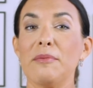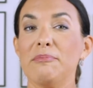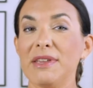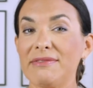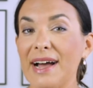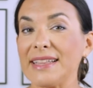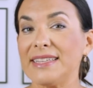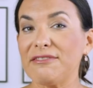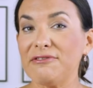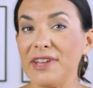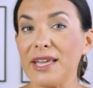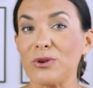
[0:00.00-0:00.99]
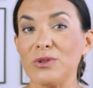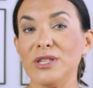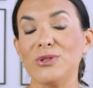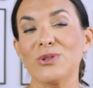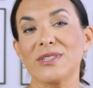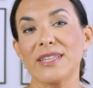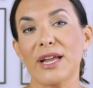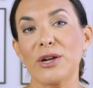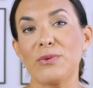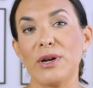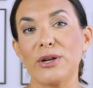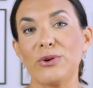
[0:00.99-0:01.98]
Mi va davvero di
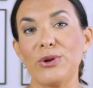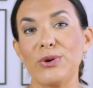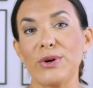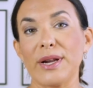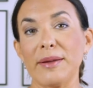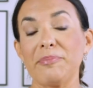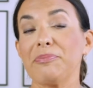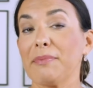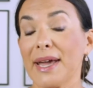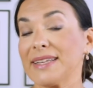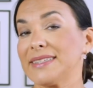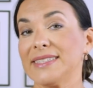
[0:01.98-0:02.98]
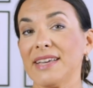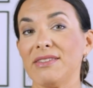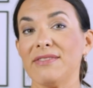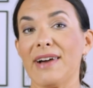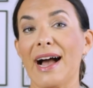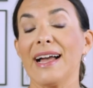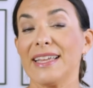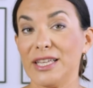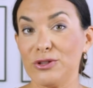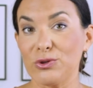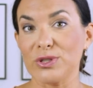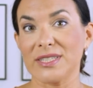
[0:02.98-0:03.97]
indossare quel colore? Beh, se vi va,
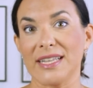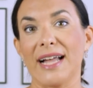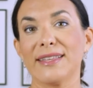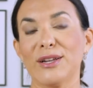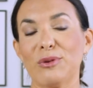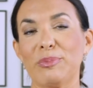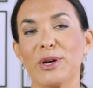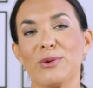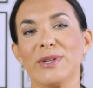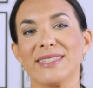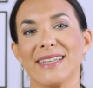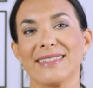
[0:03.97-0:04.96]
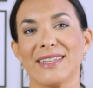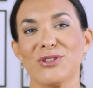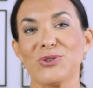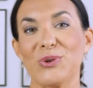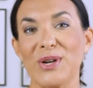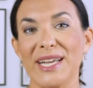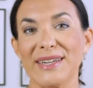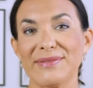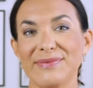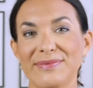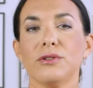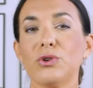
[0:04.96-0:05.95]
indossatelo per questa
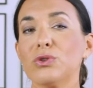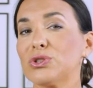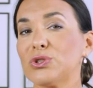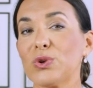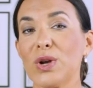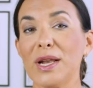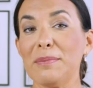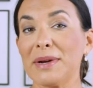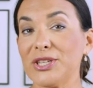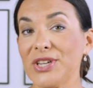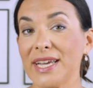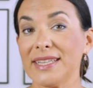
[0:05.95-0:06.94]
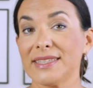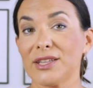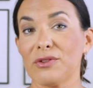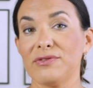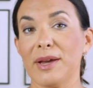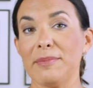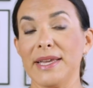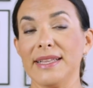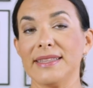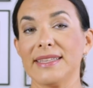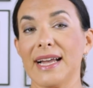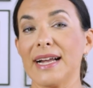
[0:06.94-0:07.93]
stagione. Non solo il magenta
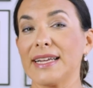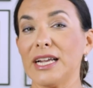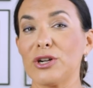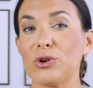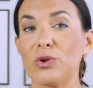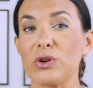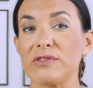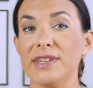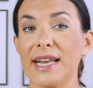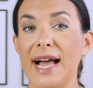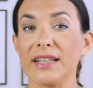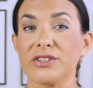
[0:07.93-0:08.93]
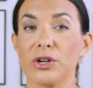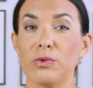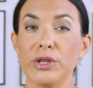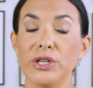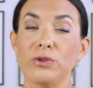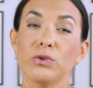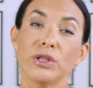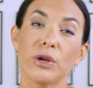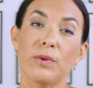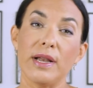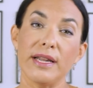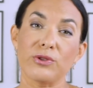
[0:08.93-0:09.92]
ovviamente, anche il color vinaccia, quindi
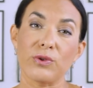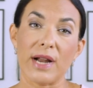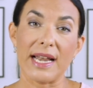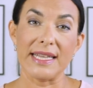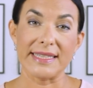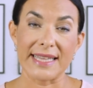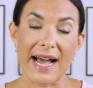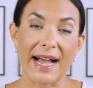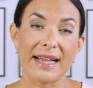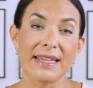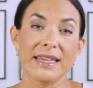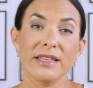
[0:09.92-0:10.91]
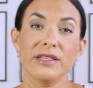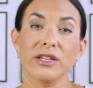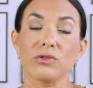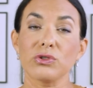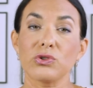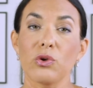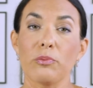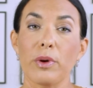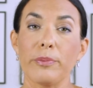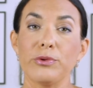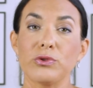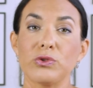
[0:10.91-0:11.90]
tutte quelle tonalità di rosso un
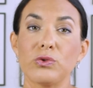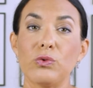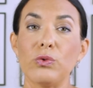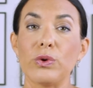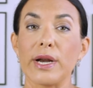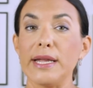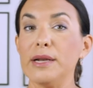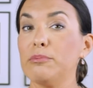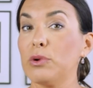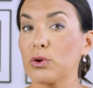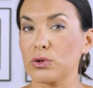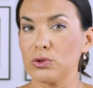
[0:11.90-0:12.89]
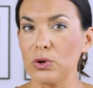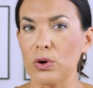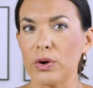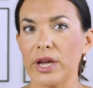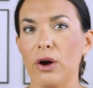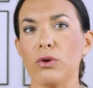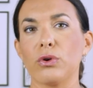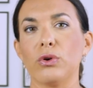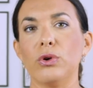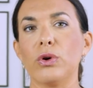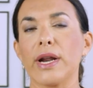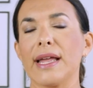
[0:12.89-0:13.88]
po' più scure, il bordeaux che è un
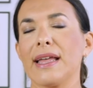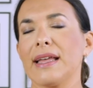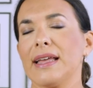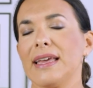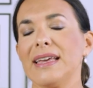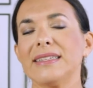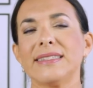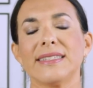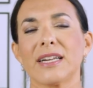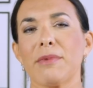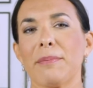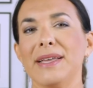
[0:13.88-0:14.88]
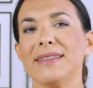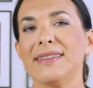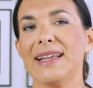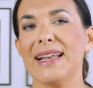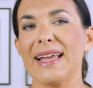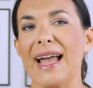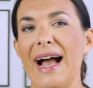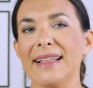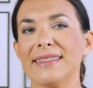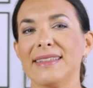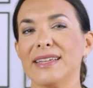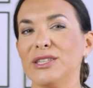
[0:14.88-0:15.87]
colore estremamente
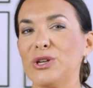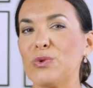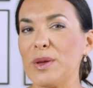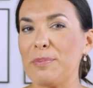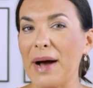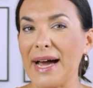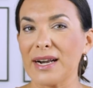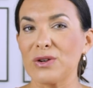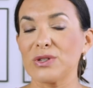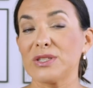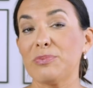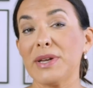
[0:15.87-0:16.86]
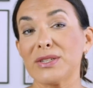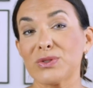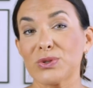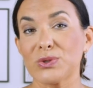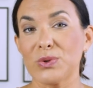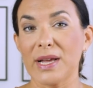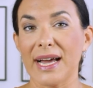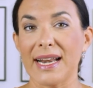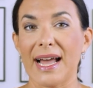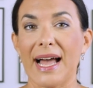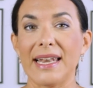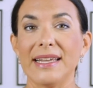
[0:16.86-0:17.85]
elegante di cui parlo spesso sul
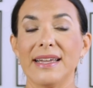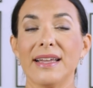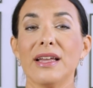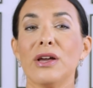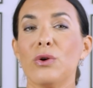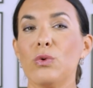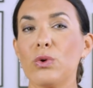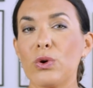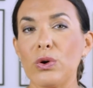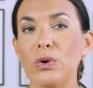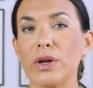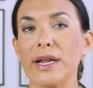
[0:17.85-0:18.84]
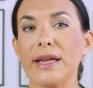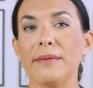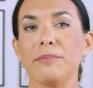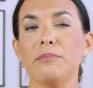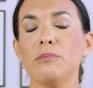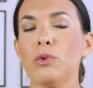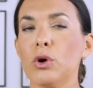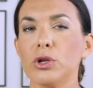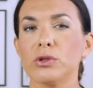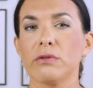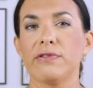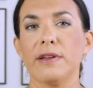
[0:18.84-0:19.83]
canale, un colore
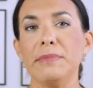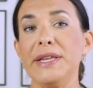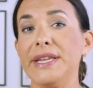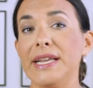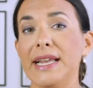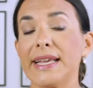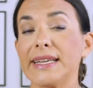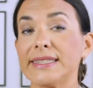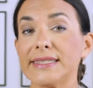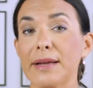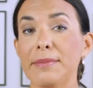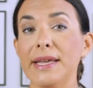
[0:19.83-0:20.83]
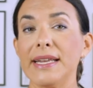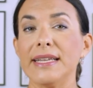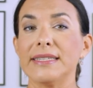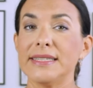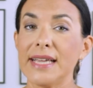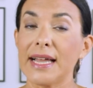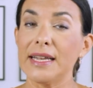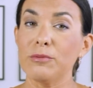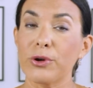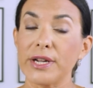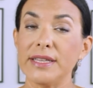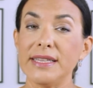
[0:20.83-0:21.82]
molto femminile che sta bene sia alle
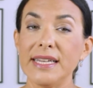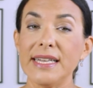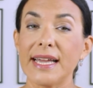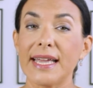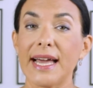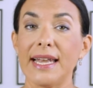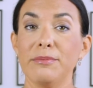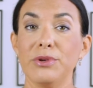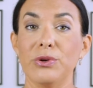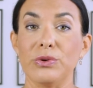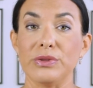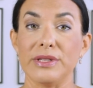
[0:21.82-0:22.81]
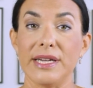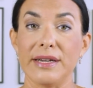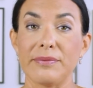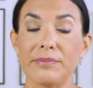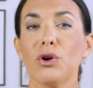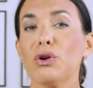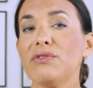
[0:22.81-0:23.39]
morettine che alle bionde.